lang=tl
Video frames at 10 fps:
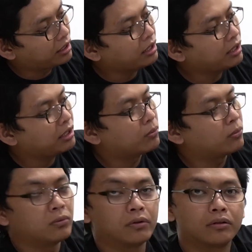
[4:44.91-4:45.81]
Oh.
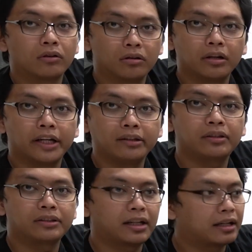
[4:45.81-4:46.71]
Ito
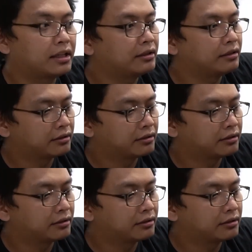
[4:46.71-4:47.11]
na siya agad.